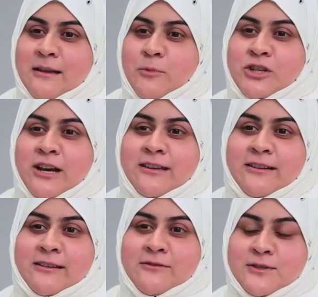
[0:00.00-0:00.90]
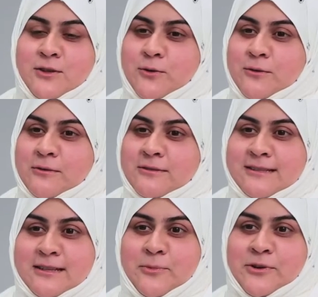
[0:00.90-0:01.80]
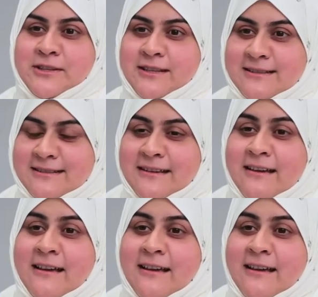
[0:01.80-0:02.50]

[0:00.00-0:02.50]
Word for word: مشاهير التلفزيون سيلبرتيز